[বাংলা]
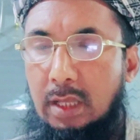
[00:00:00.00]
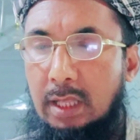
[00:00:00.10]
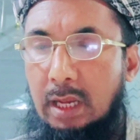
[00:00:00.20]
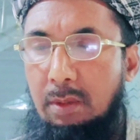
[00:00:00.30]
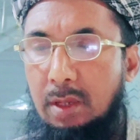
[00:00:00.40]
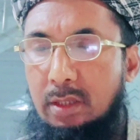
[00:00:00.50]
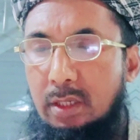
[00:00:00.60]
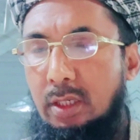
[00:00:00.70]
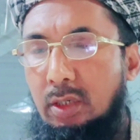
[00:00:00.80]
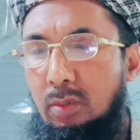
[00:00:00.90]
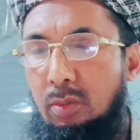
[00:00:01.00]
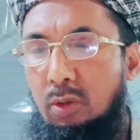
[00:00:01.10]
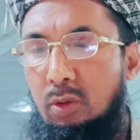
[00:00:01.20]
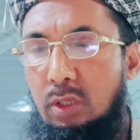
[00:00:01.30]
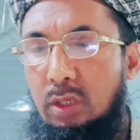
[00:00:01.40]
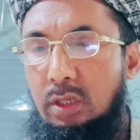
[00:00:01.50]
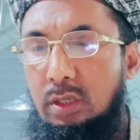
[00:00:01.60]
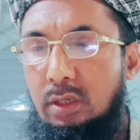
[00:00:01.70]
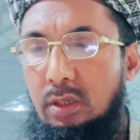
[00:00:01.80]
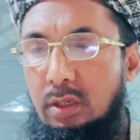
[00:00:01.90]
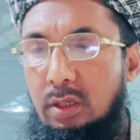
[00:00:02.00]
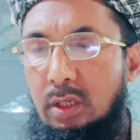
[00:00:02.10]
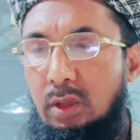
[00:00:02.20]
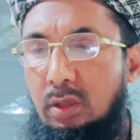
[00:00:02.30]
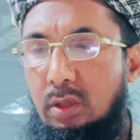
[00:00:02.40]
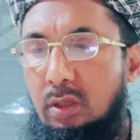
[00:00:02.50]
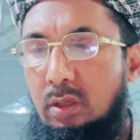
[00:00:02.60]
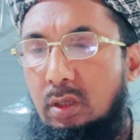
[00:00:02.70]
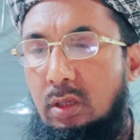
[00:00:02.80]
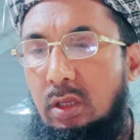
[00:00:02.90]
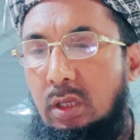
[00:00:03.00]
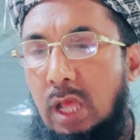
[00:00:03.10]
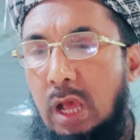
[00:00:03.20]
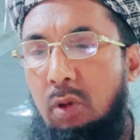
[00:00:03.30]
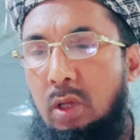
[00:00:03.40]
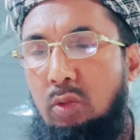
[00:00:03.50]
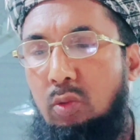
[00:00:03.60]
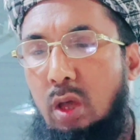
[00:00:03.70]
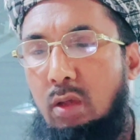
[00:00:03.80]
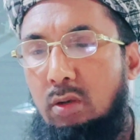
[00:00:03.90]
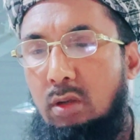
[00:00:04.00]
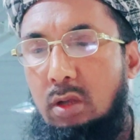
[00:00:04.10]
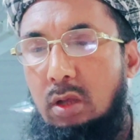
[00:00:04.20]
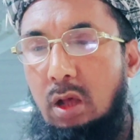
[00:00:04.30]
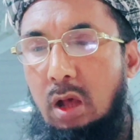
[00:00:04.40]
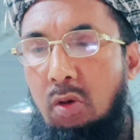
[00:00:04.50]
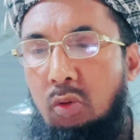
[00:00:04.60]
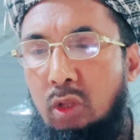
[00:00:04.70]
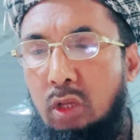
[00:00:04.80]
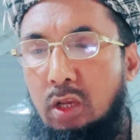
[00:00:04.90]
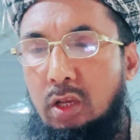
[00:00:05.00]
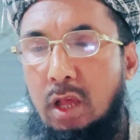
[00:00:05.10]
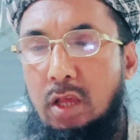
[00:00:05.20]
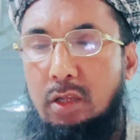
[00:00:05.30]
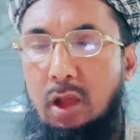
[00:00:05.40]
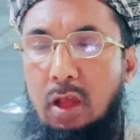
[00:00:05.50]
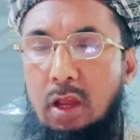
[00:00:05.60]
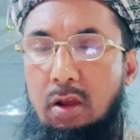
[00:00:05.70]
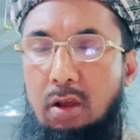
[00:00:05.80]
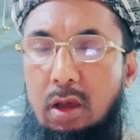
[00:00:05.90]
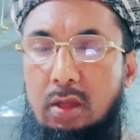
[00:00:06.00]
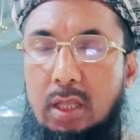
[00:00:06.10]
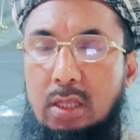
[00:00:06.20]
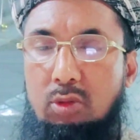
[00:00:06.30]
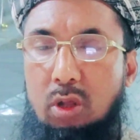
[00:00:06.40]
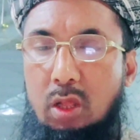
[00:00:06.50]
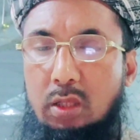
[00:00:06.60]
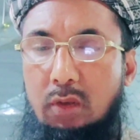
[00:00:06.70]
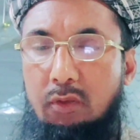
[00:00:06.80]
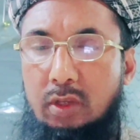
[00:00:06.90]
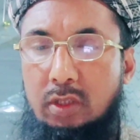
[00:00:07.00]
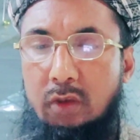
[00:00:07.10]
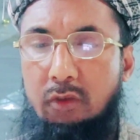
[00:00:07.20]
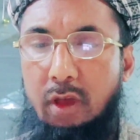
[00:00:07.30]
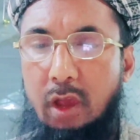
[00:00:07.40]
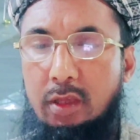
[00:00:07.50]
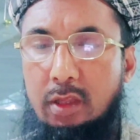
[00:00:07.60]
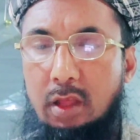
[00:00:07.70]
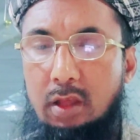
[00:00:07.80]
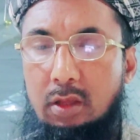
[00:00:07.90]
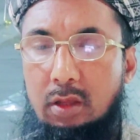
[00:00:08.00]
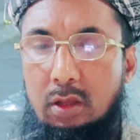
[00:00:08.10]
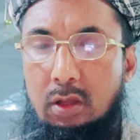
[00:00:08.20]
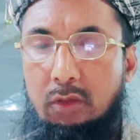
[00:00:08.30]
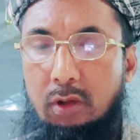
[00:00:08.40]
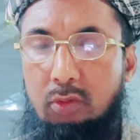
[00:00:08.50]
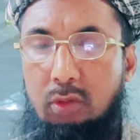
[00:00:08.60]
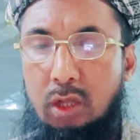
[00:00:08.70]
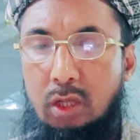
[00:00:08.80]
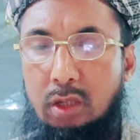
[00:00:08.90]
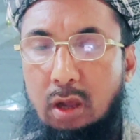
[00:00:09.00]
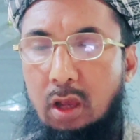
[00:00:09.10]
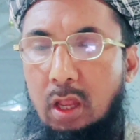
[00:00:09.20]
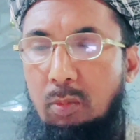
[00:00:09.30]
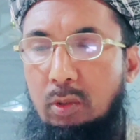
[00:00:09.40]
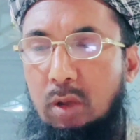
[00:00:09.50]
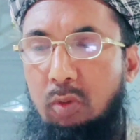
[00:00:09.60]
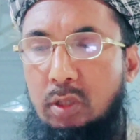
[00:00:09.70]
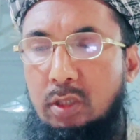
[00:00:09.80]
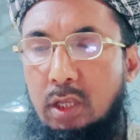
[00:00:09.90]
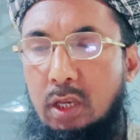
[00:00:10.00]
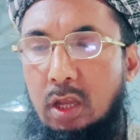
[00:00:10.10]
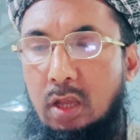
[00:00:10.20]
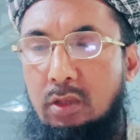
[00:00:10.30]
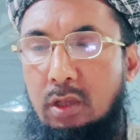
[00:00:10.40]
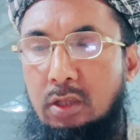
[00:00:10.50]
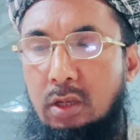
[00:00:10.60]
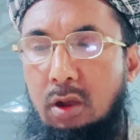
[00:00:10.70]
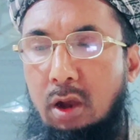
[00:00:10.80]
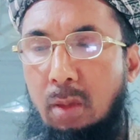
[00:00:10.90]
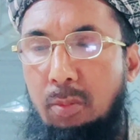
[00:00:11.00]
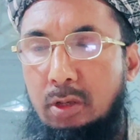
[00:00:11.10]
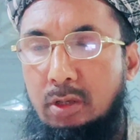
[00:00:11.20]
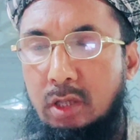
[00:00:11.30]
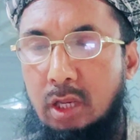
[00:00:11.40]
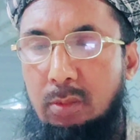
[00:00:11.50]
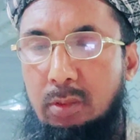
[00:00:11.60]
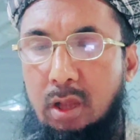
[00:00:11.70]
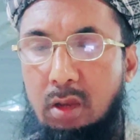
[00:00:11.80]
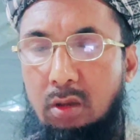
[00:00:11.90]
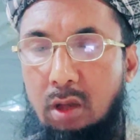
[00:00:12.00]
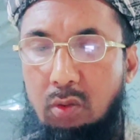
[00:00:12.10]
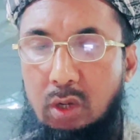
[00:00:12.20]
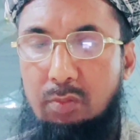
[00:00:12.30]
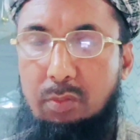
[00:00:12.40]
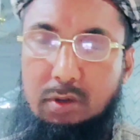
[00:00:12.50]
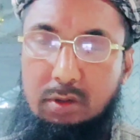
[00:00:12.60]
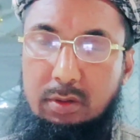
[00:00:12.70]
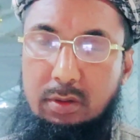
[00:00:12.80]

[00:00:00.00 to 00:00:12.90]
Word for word: কাজা নামাজের নিয়ম হলো কি নিয়ত নাওয়ায় তুয়ান আকুদুলিল্লাহ তাল রাকাতায় সলাতিল ফাইজুল ফায়তা ফরদুল্লাহ তালা মোতাওয়াজ্জেন ইলা জহেদুল কাবাদ শরীফতে আল্লাহ আকবর